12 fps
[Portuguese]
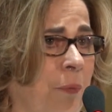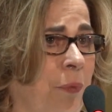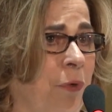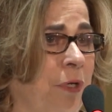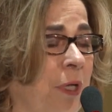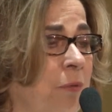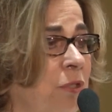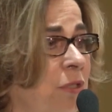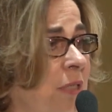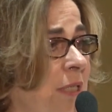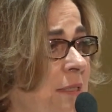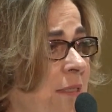Porque o
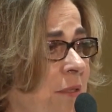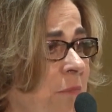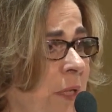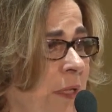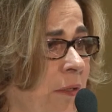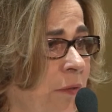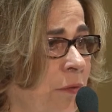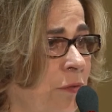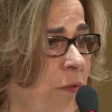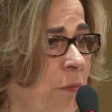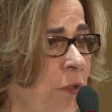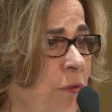esquecimento,
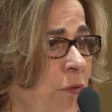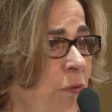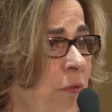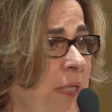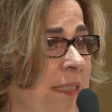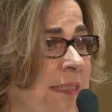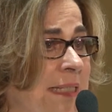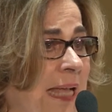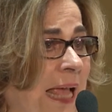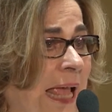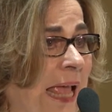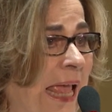sobretudo
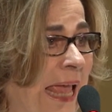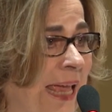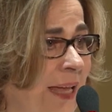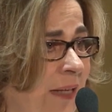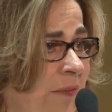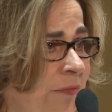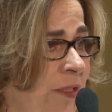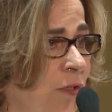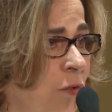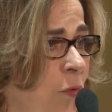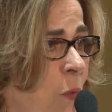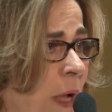nessa era
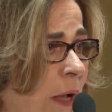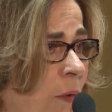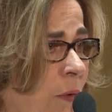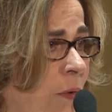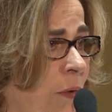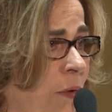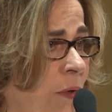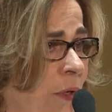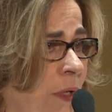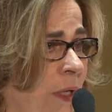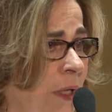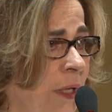virtual,
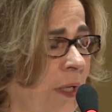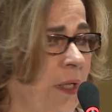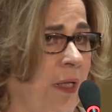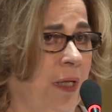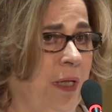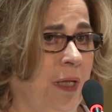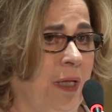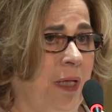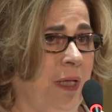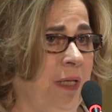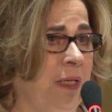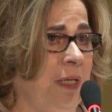
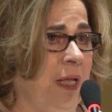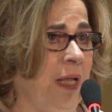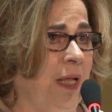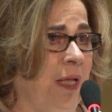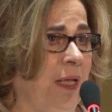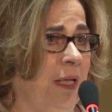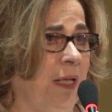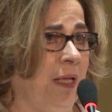ele é